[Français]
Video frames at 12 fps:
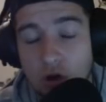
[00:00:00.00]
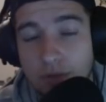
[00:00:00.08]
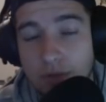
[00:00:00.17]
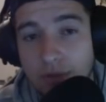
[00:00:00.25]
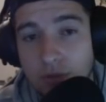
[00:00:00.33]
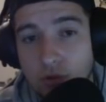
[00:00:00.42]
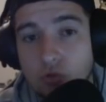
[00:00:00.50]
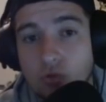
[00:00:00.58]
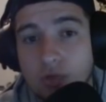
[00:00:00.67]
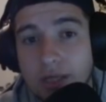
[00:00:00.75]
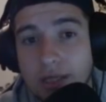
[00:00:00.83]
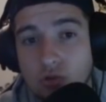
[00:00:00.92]
comme d'habitude, une
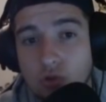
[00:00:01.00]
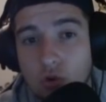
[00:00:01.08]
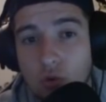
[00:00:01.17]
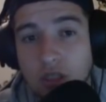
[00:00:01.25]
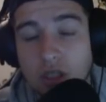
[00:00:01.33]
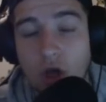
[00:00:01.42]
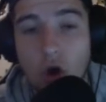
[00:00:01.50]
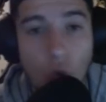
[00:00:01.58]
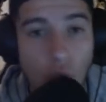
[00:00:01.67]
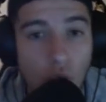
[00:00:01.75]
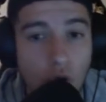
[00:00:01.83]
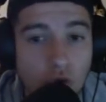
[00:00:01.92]
des turquoise
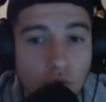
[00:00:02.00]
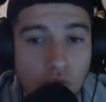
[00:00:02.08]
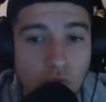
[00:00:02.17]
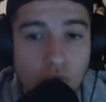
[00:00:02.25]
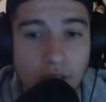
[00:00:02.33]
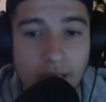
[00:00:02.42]
ou un Omoon